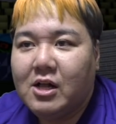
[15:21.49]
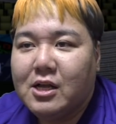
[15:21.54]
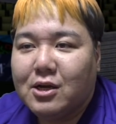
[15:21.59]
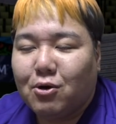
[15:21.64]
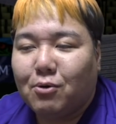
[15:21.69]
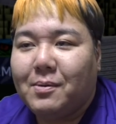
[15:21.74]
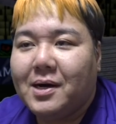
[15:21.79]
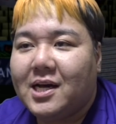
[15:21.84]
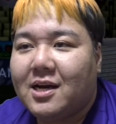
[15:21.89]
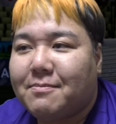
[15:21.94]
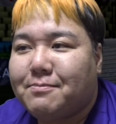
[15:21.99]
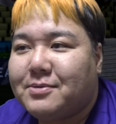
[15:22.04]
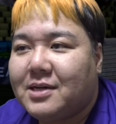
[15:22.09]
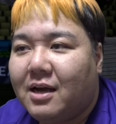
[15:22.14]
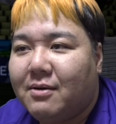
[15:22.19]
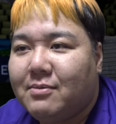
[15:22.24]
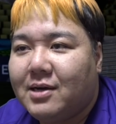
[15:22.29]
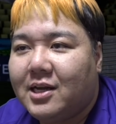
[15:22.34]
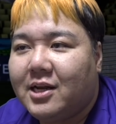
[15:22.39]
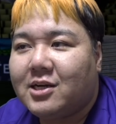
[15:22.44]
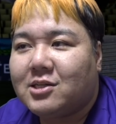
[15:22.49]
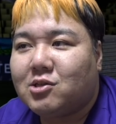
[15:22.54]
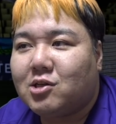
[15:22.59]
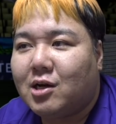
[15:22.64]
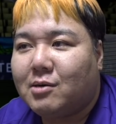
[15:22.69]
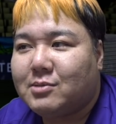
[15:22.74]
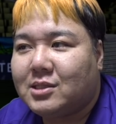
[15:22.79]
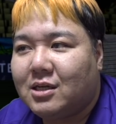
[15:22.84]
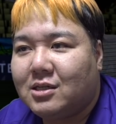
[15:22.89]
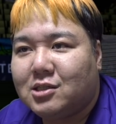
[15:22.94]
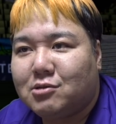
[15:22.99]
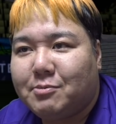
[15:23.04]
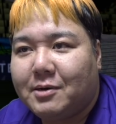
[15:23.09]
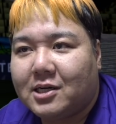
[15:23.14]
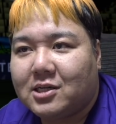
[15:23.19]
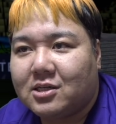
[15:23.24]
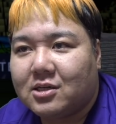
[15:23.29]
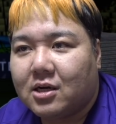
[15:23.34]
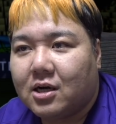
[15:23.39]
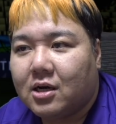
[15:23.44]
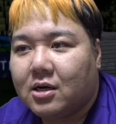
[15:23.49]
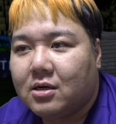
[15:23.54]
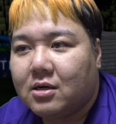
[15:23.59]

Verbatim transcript: お前らプライムエレクトラム選手パック、